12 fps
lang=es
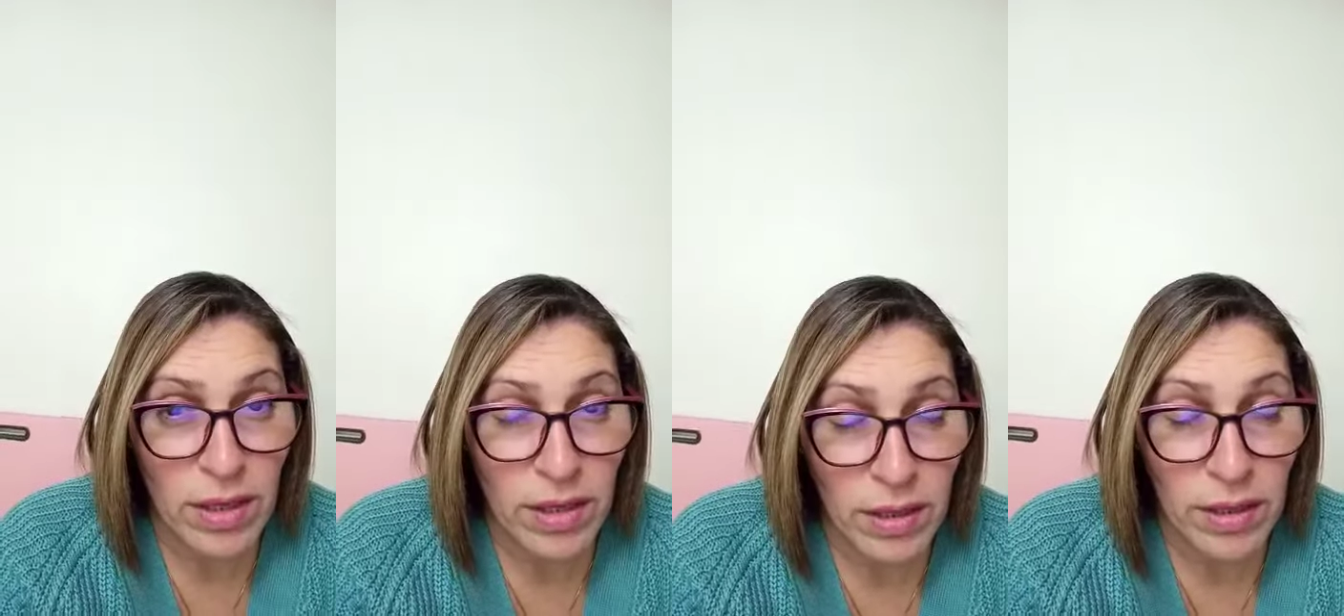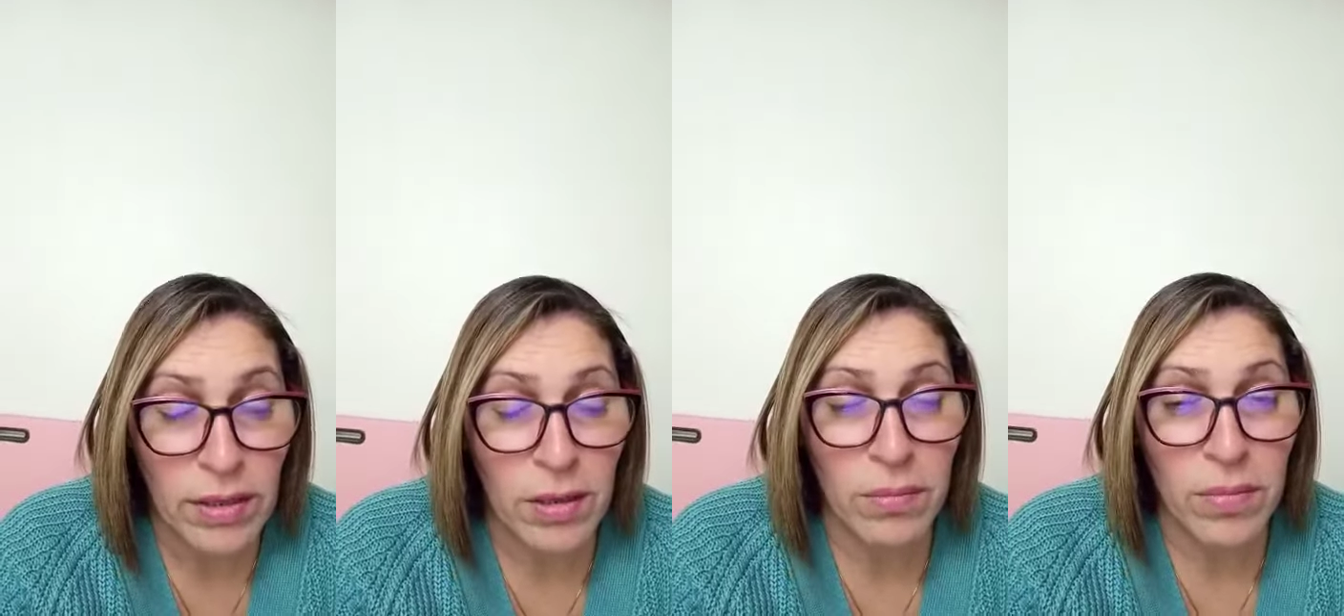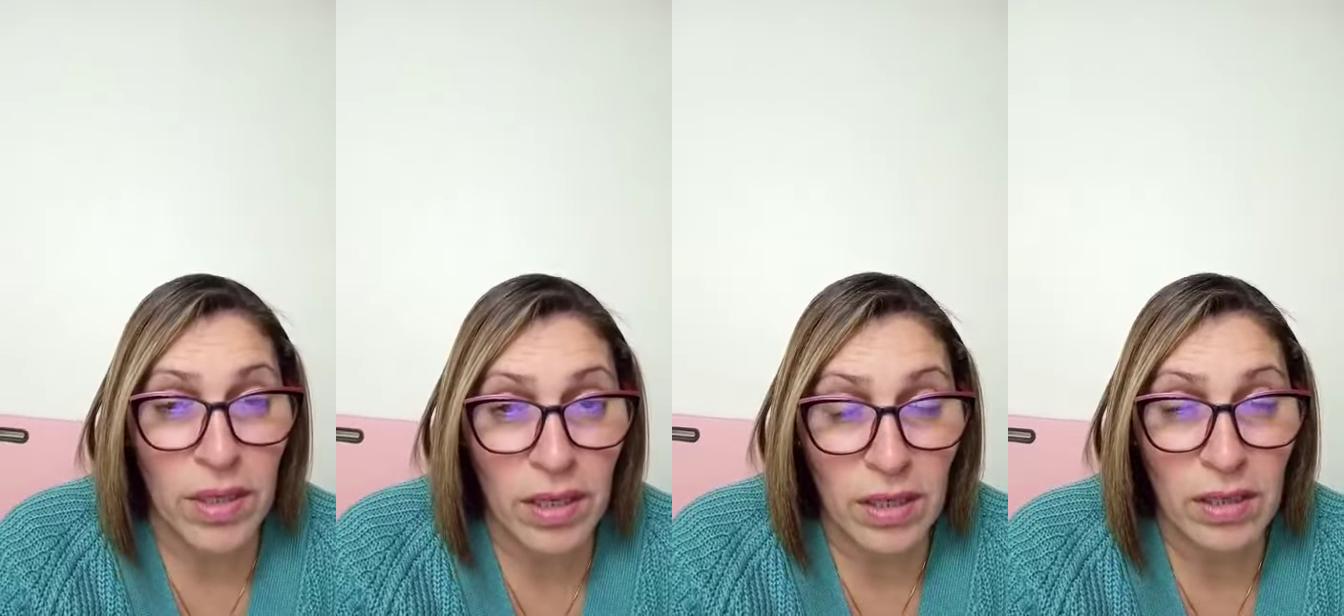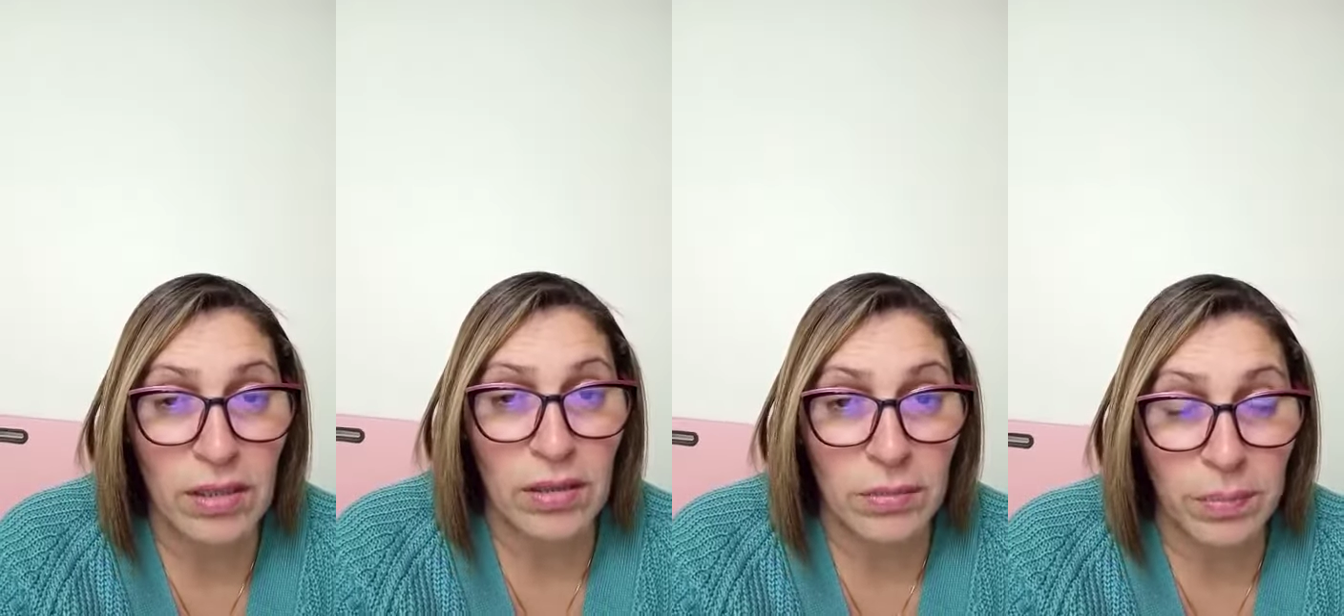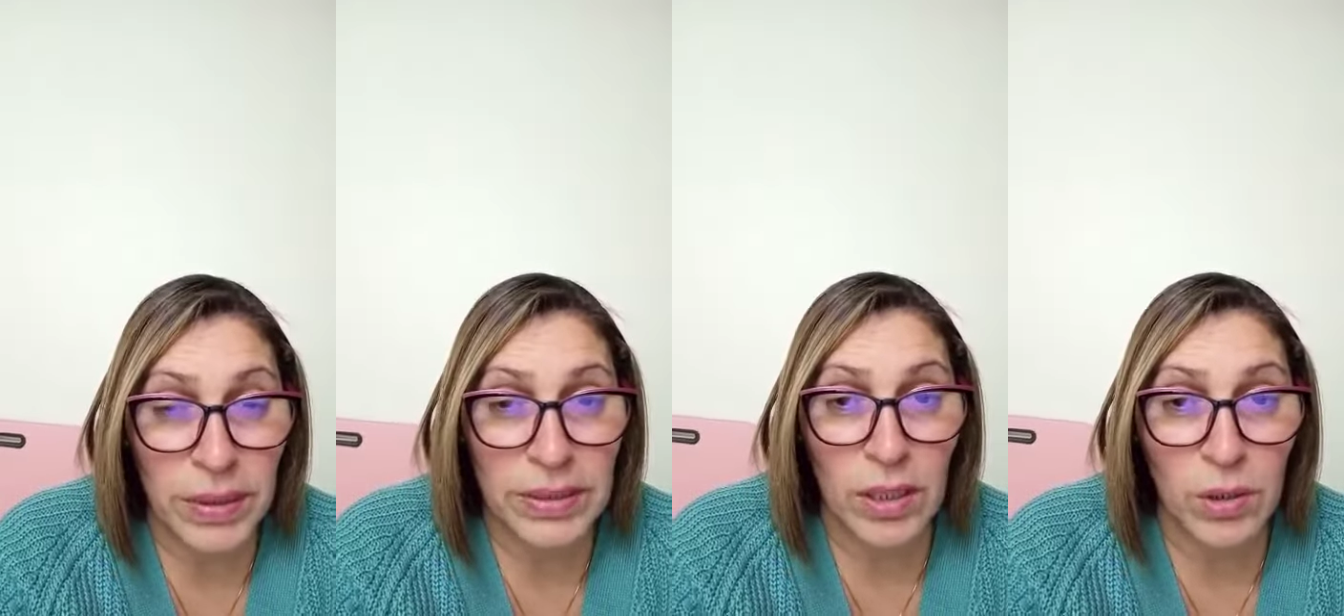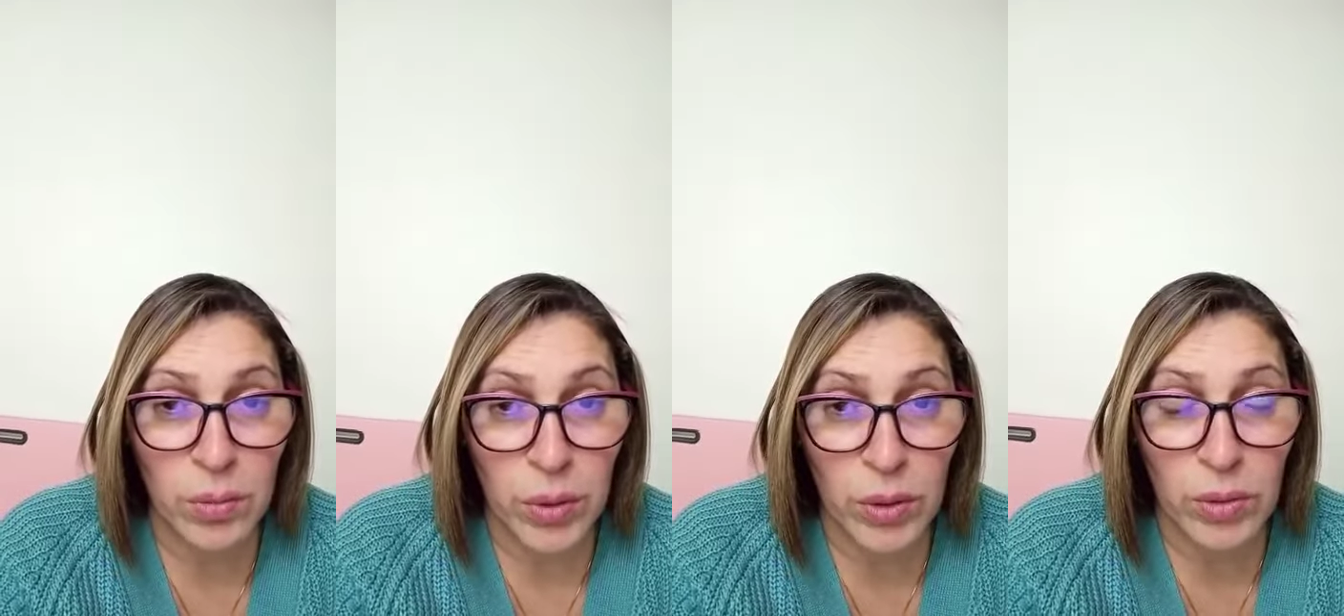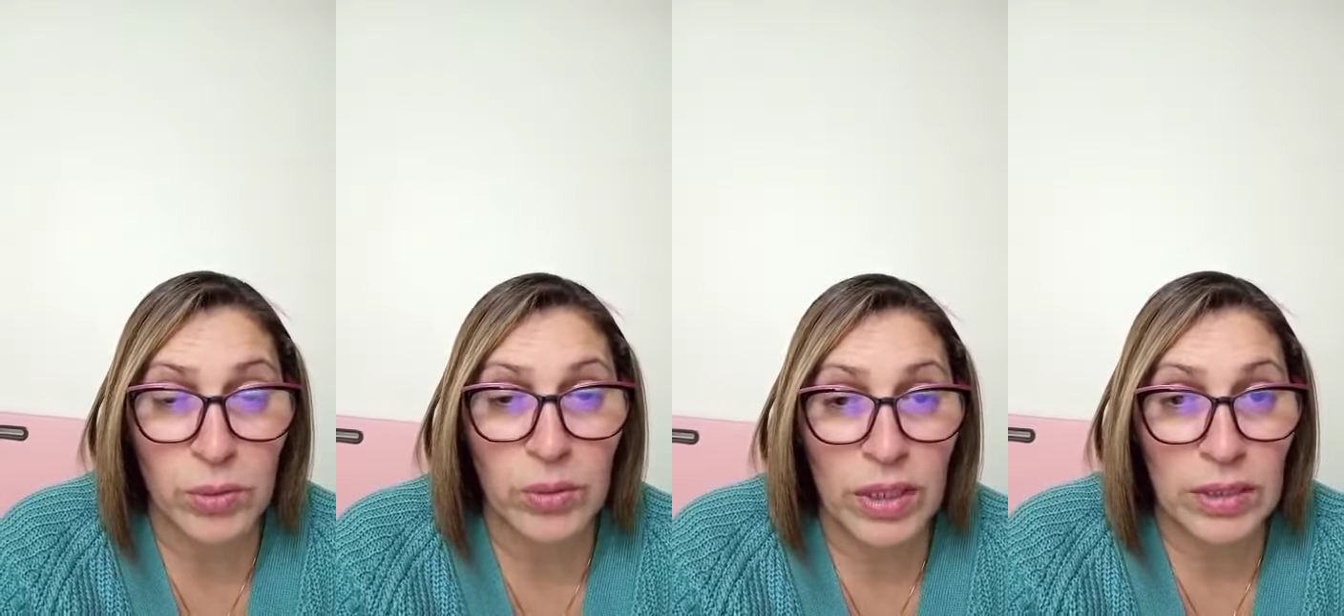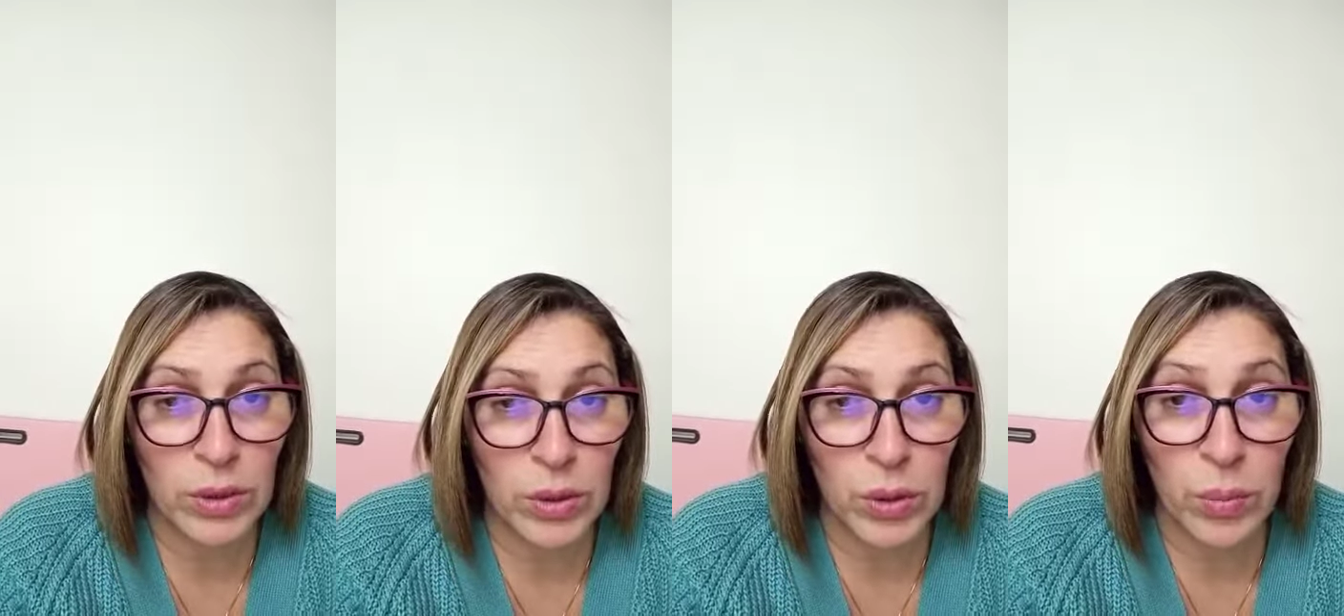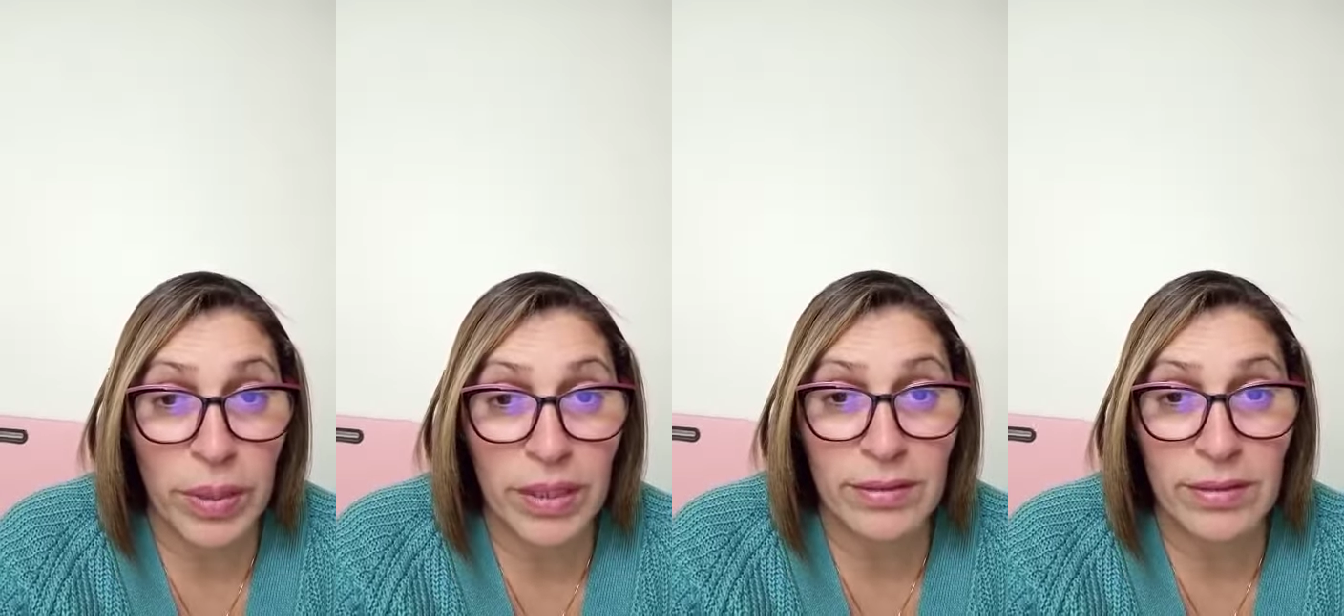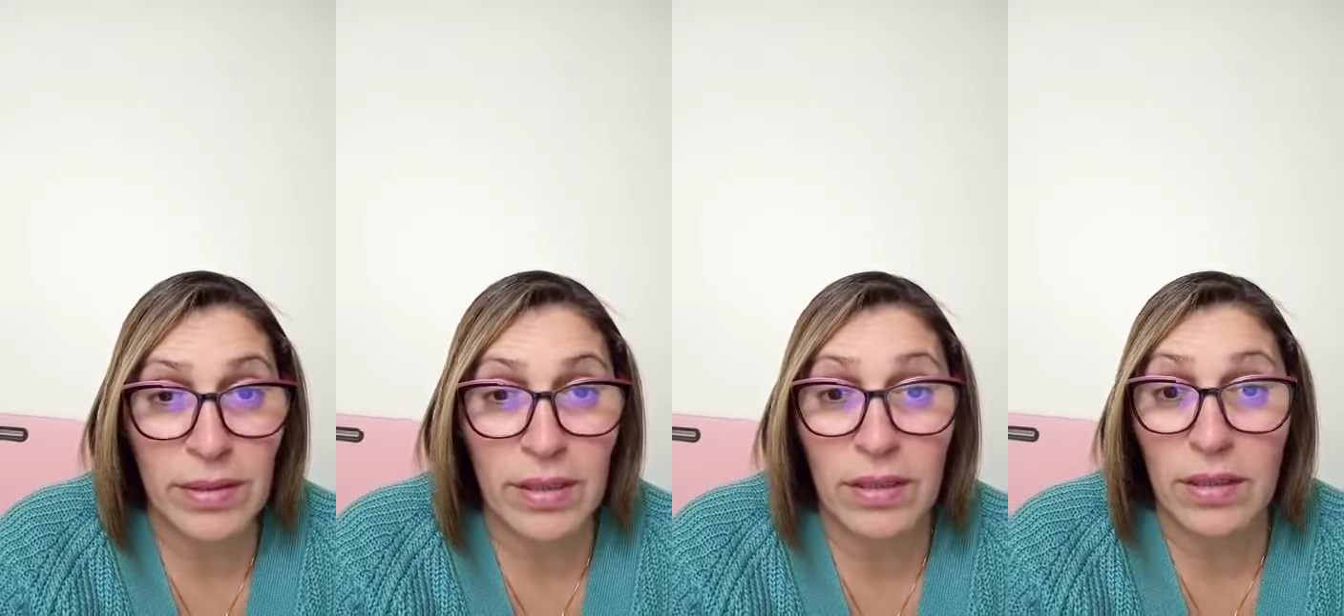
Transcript: que también pasaron por una situación parecida y